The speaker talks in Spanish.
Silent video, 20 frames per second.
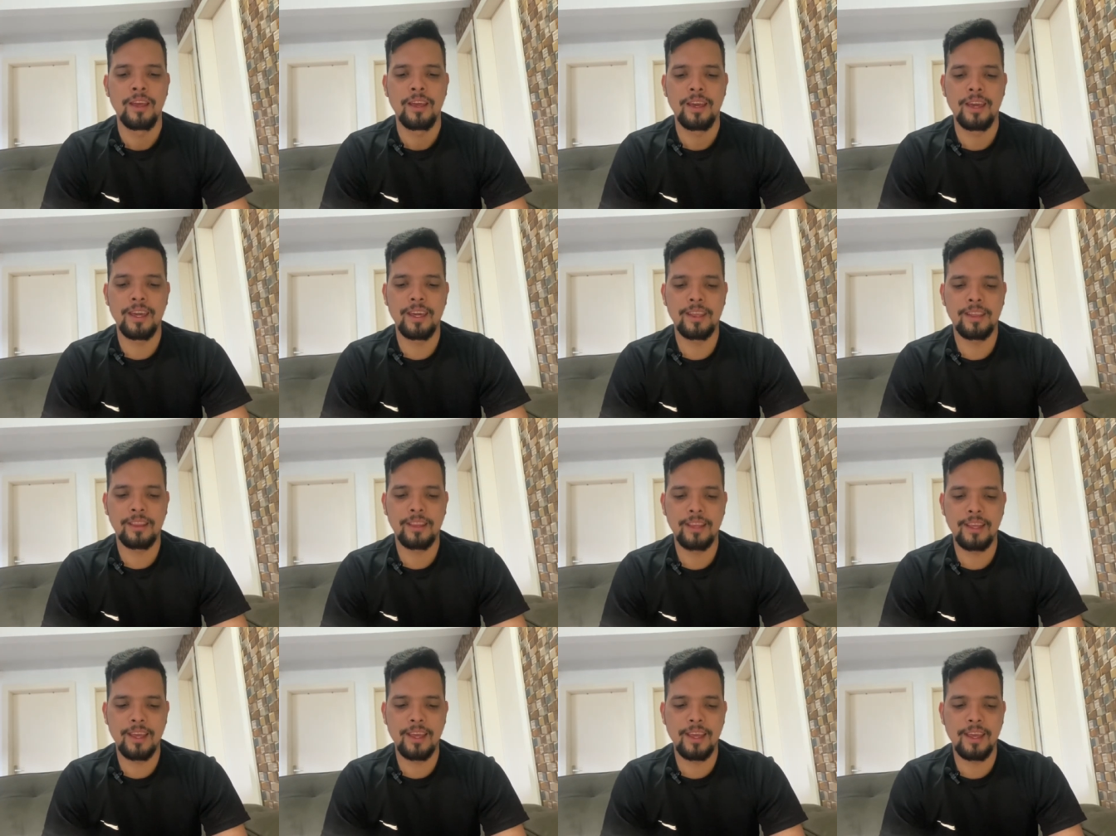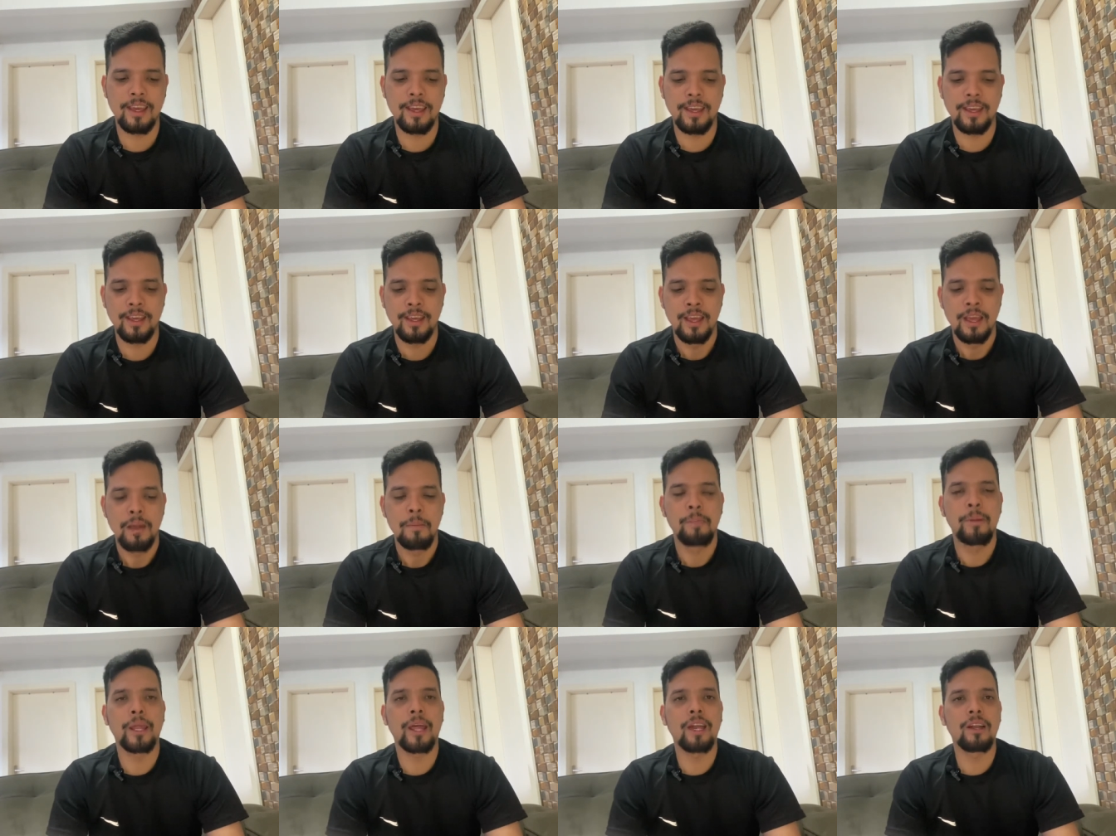Este,
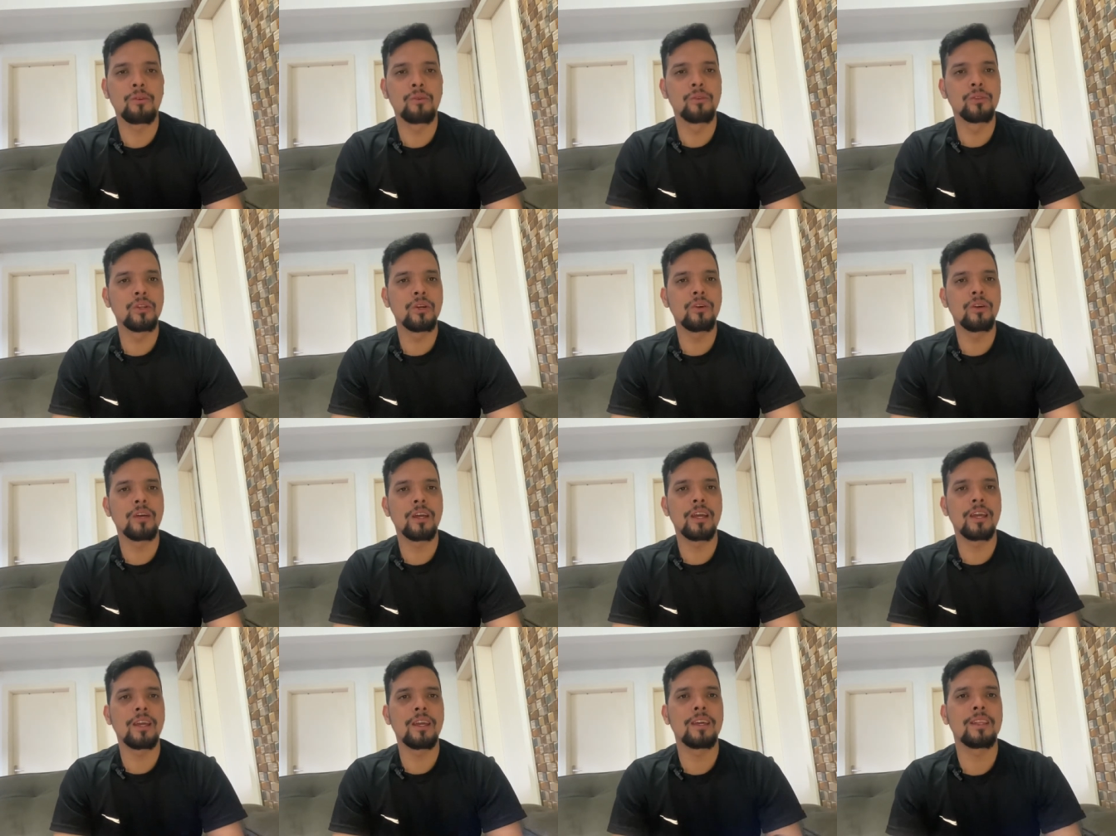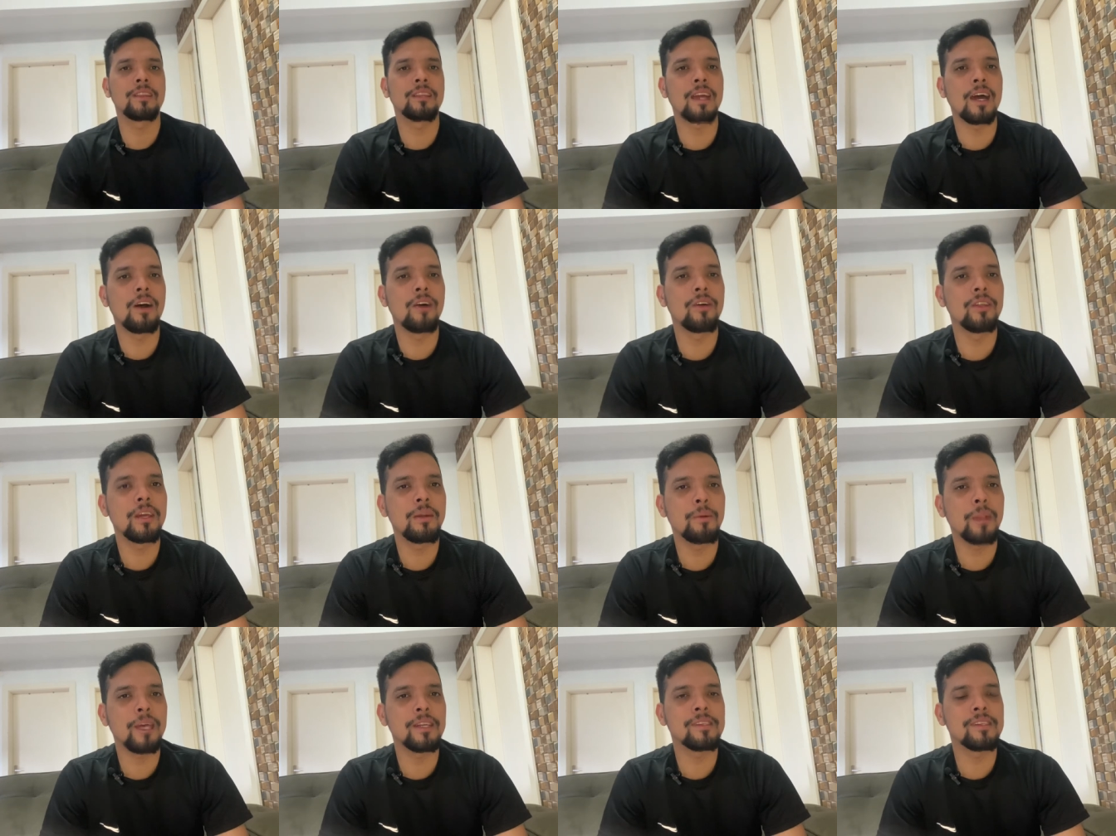para algunos estados de
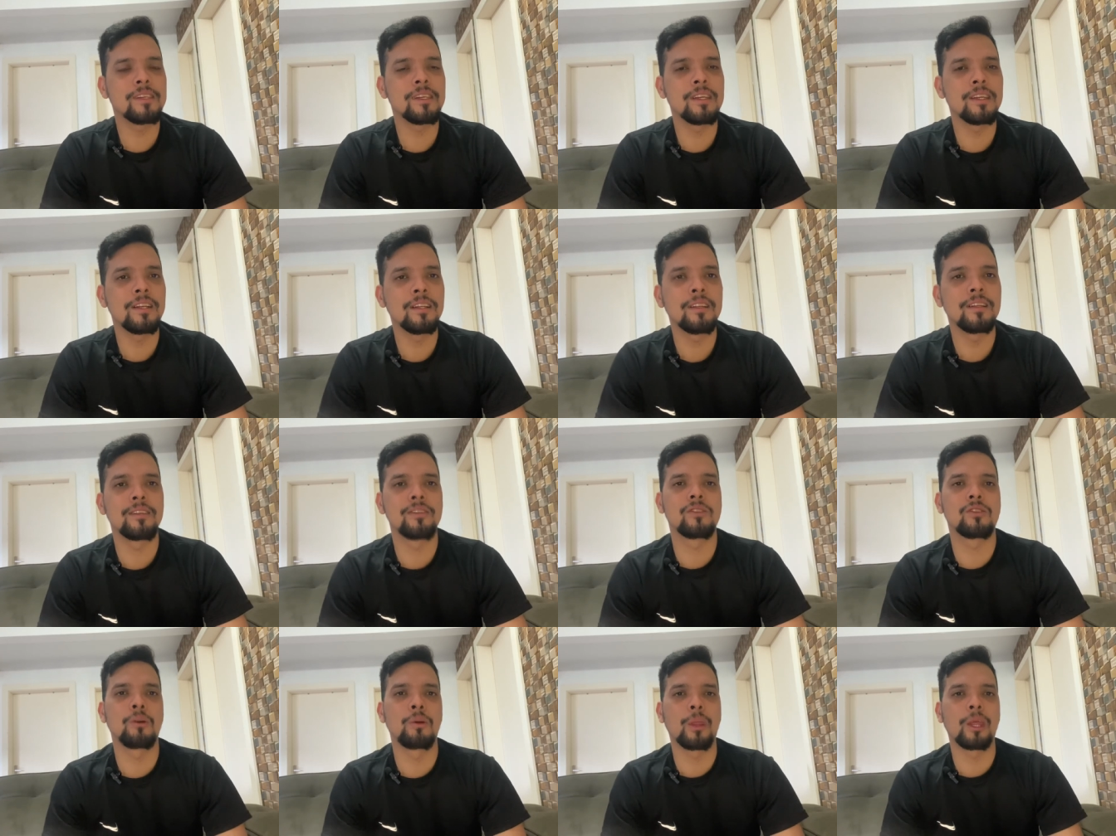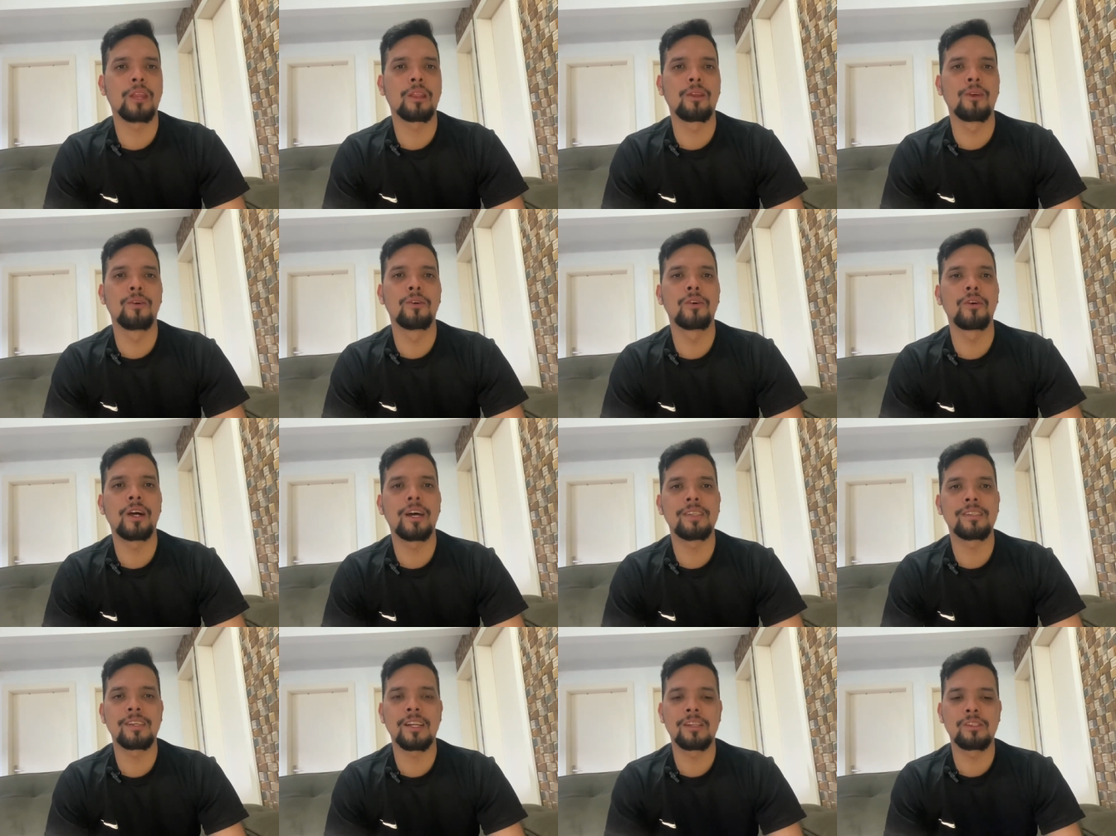Brasil, sobre todo
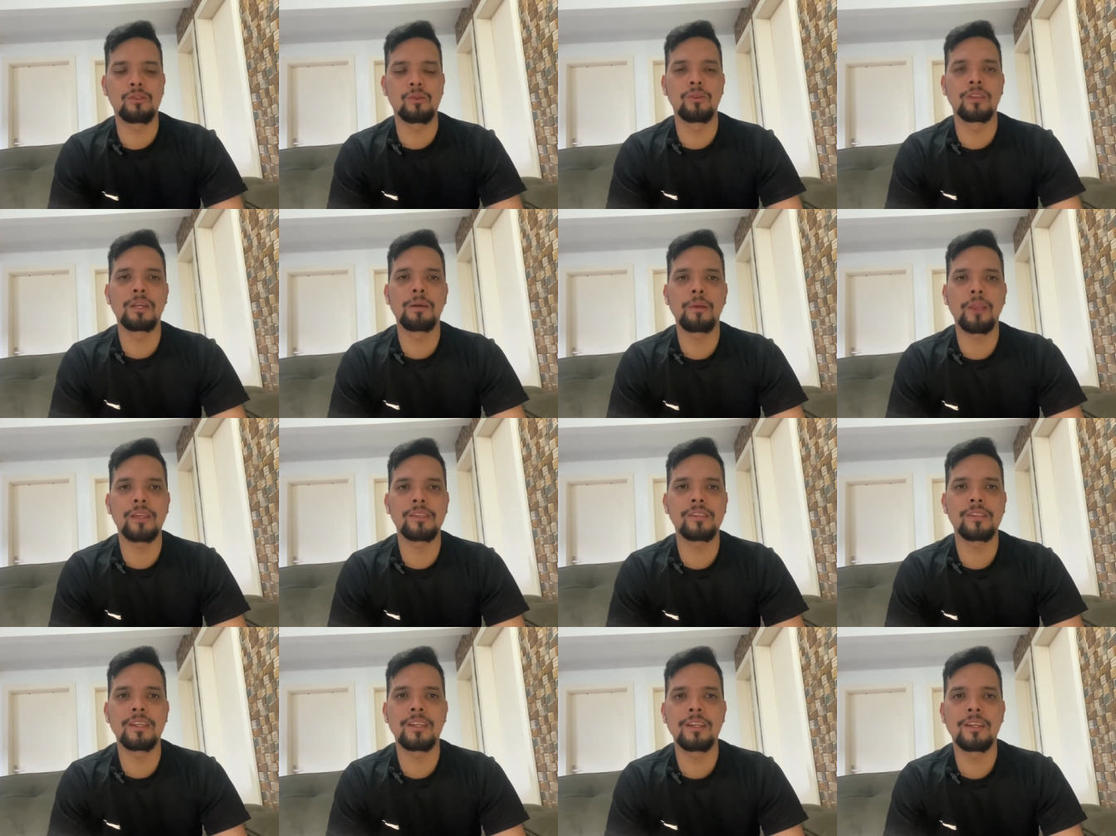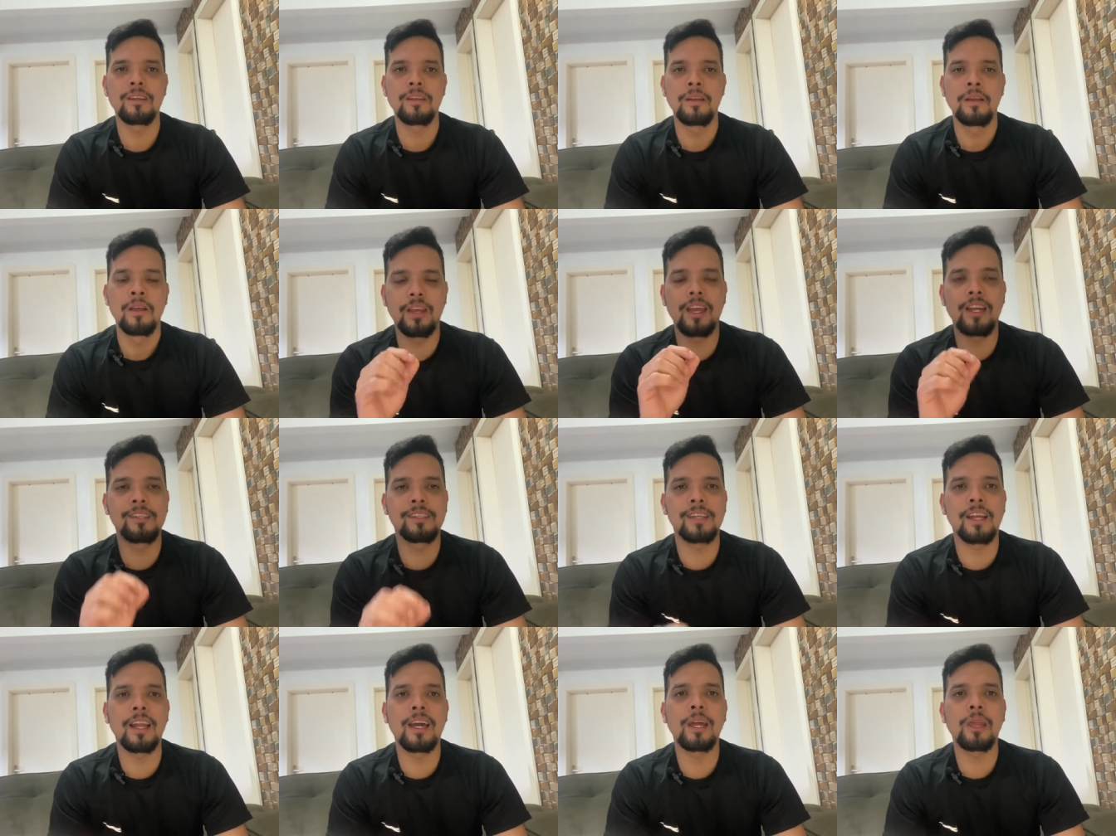hacia el sur de Brasil, el
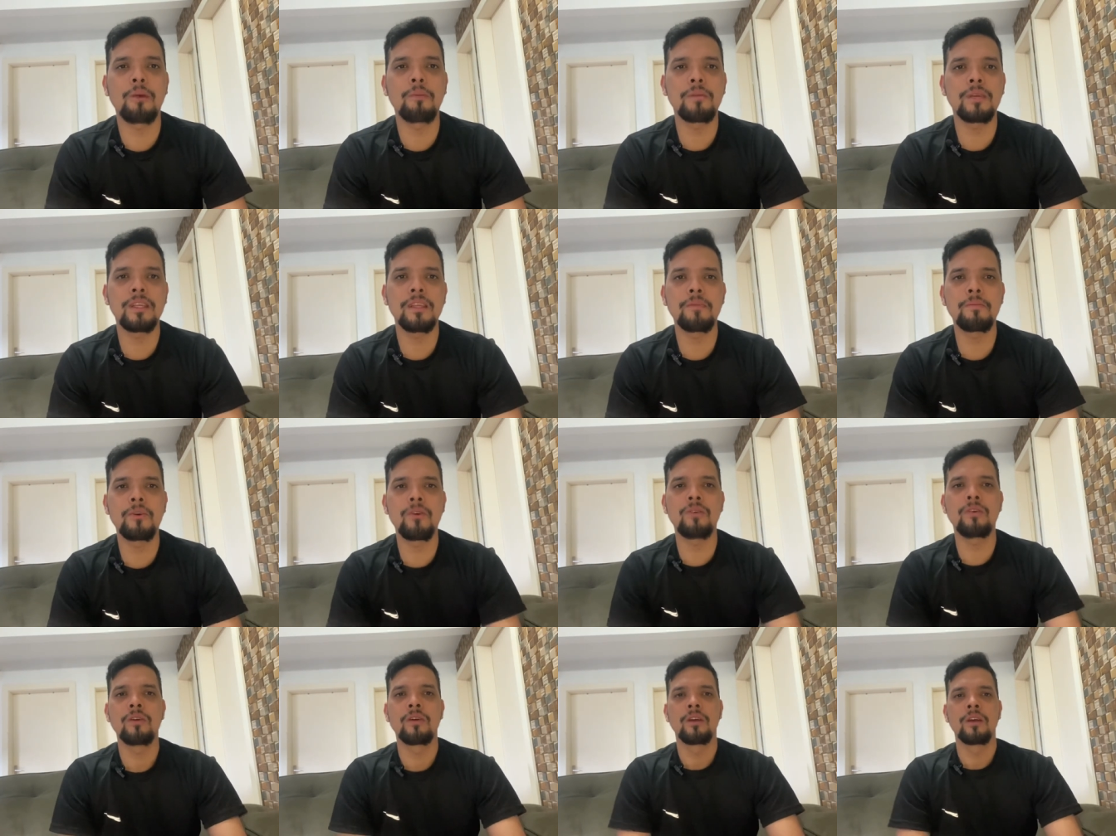salario mínimo